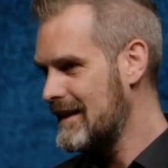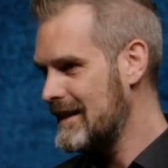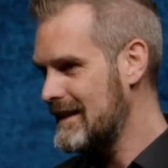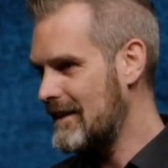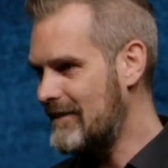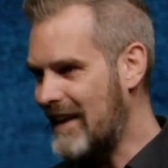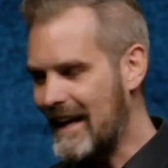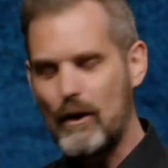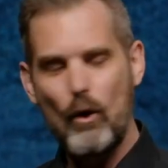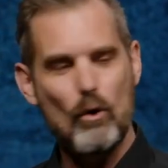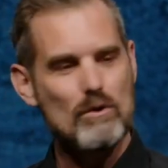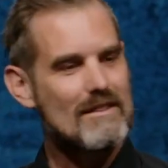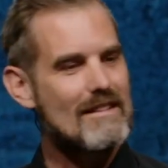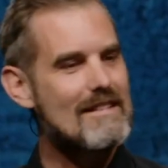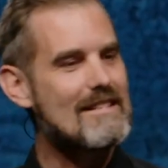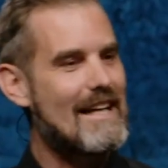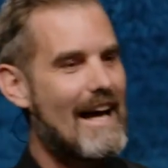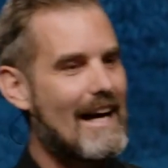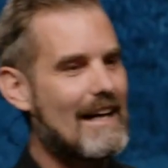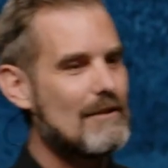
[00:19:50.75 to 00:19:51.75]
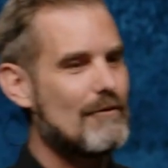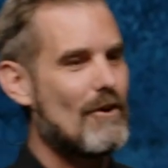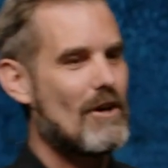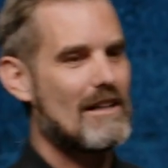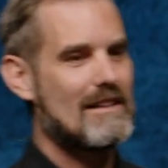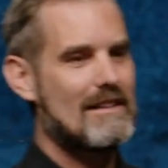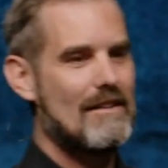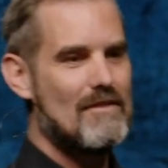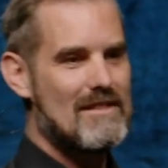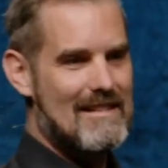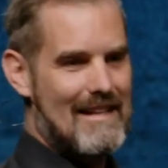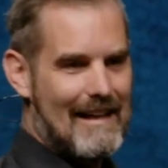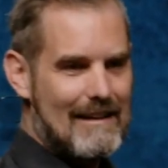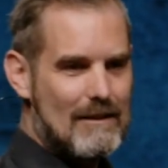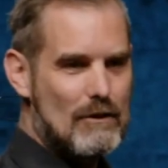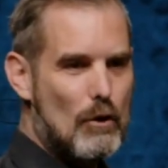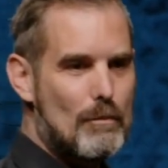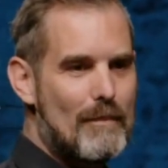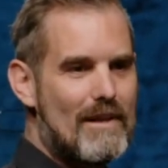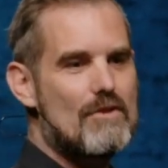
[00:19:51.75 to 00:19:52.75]
Ja, wenn Gottes Gegenwart im
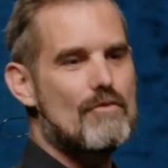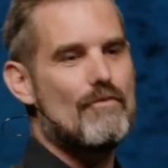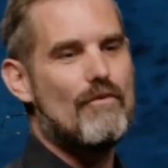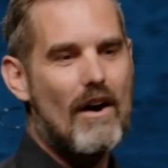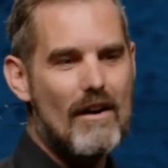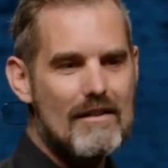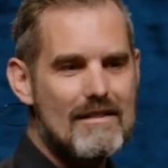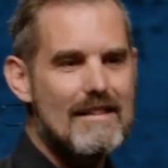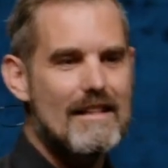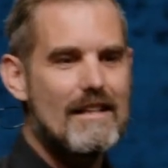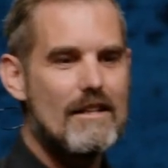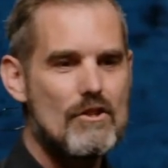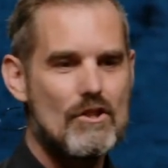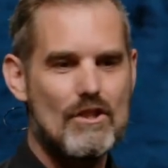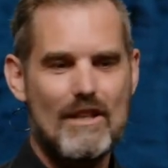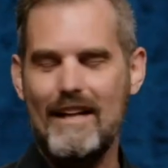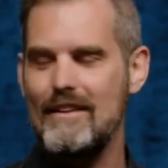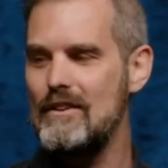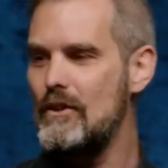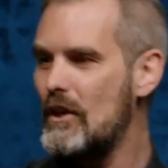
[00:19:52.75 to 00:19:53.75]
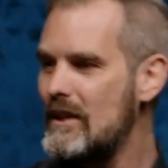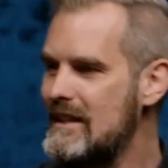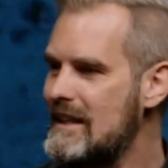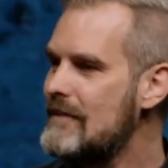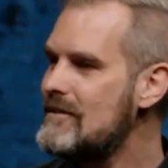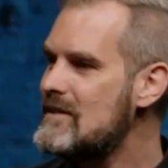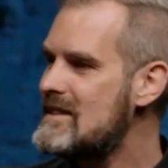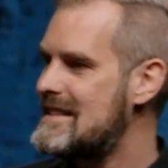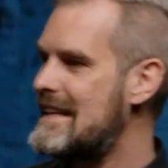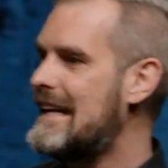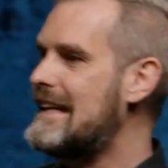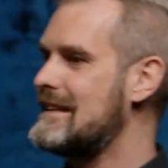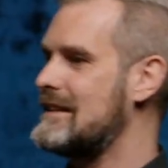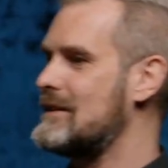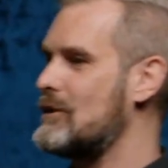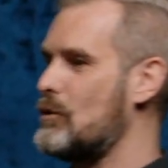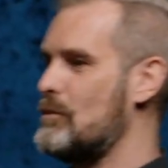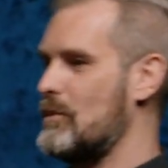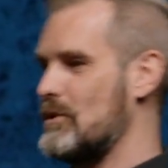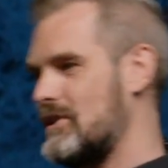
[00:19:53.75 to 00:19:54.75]
Zentrum ist, was ist denn nicht im
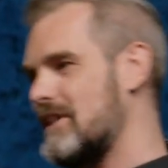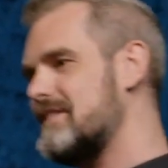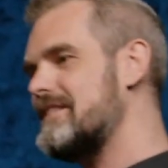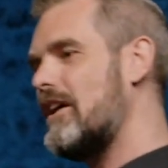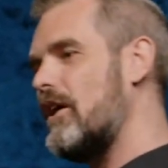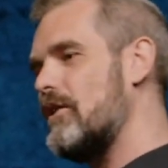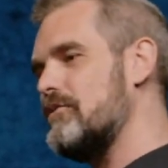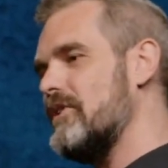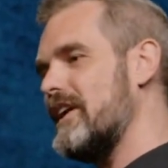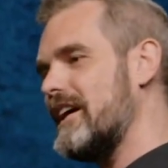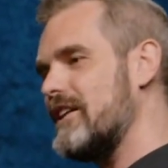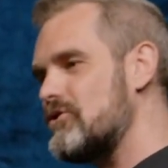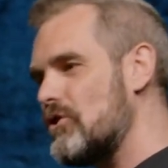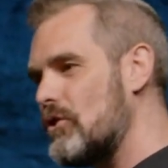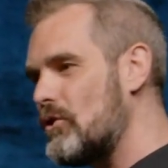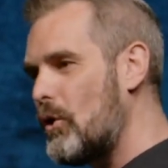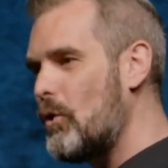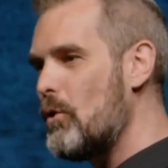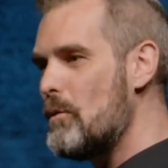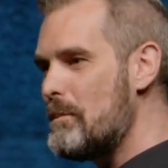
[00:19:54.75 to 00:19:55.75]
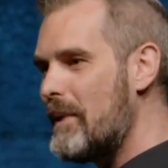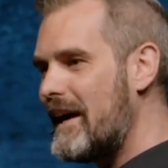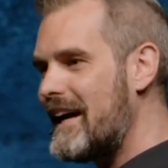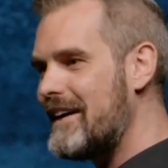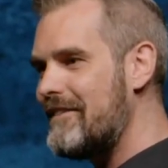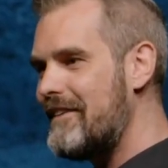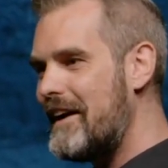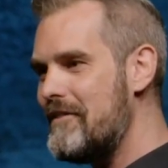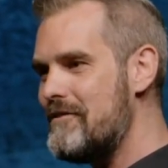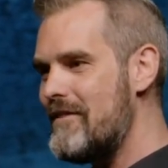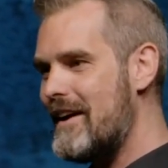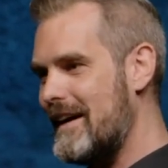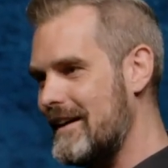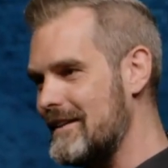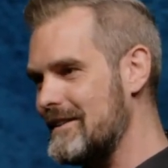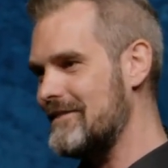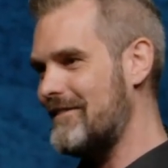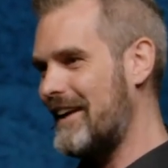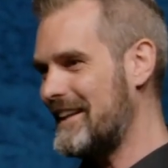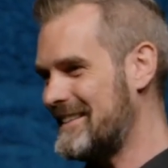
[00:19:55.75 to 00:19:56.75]
Zentrum? Und das kann vielleicht schon noch unbequem
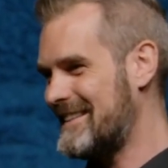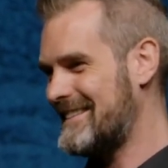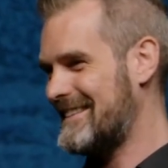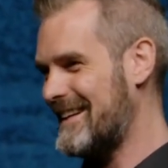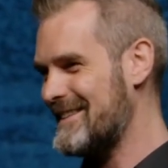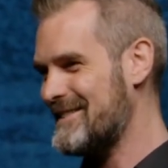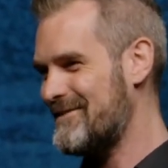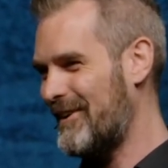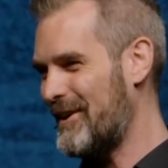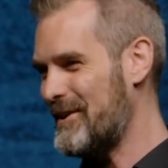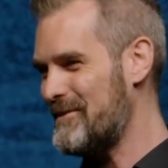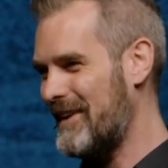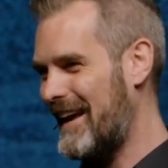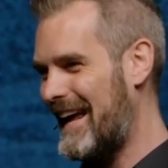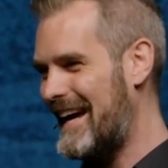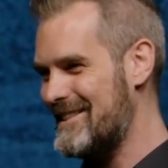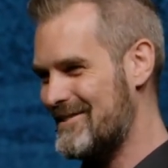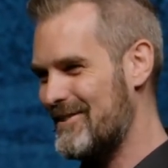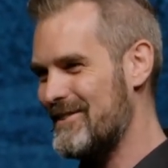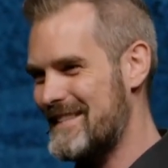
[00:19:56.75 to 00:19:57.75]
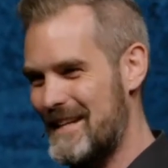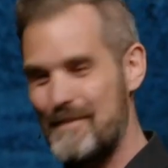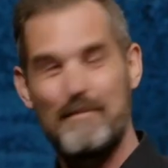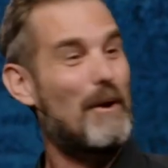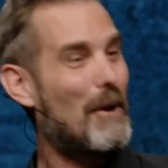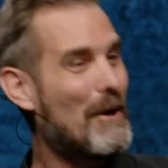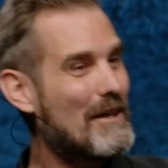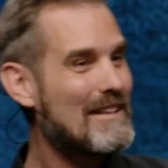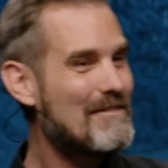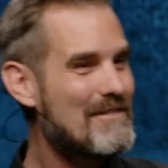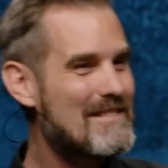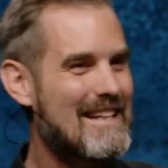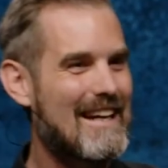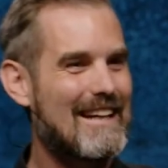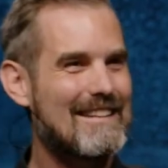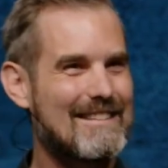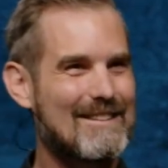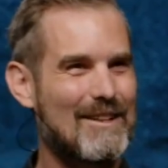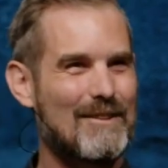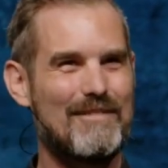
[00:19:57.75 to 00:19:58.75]
werden, wenn du das mal überlegst, was eben nicht im
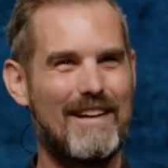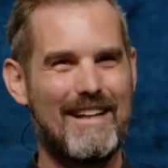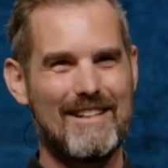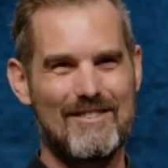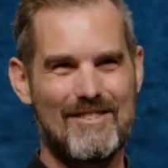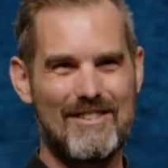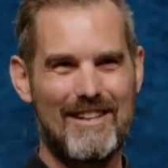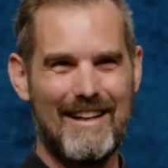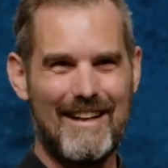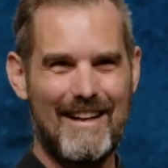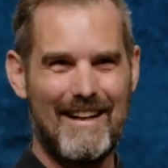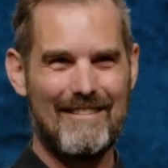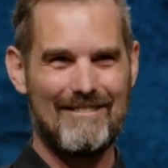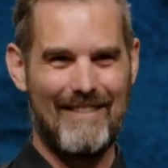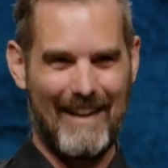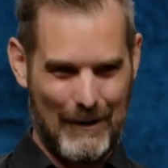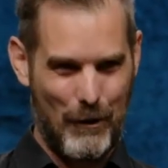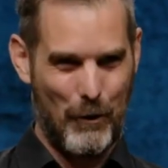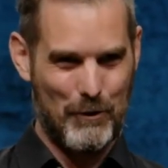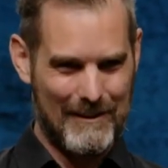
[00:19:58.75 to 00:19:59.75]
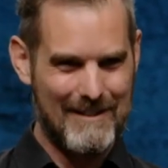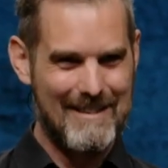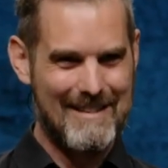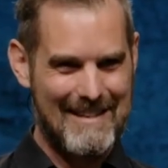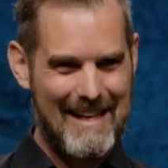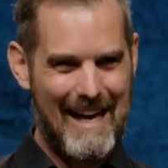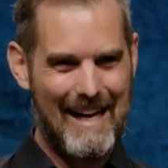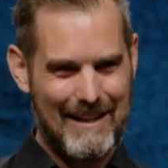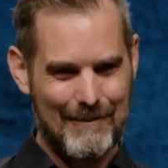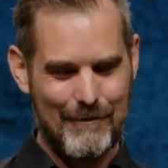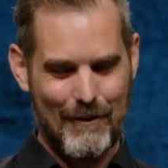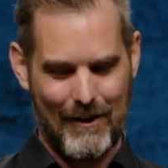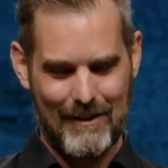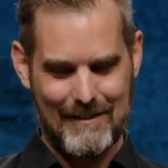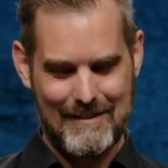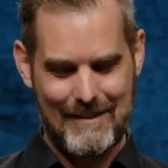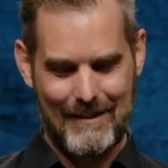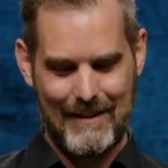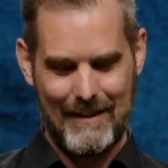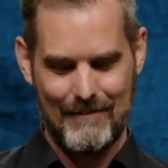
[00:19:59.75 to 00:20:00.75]
Zentrum ist, wenn Gottes
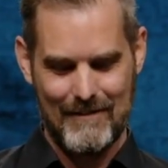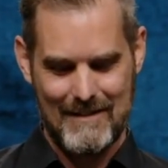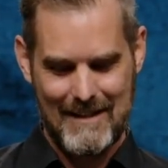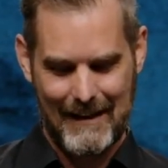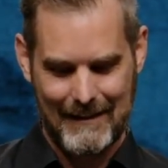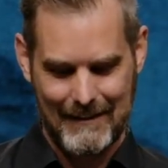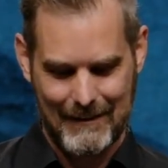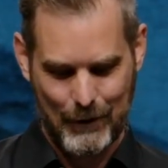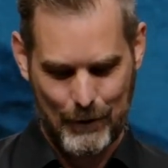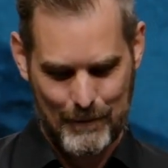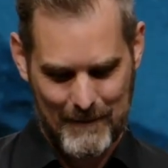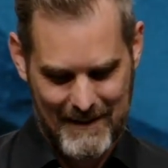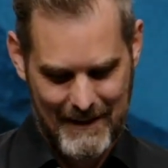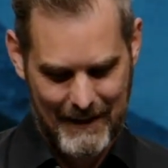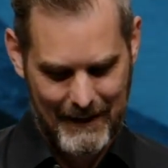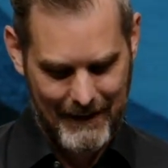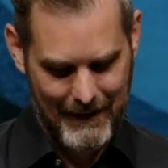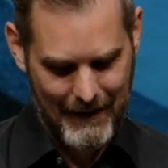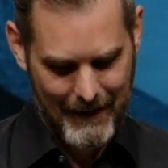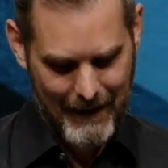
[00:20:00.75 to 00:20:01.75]
Gegenwart soll im Zentrum sein.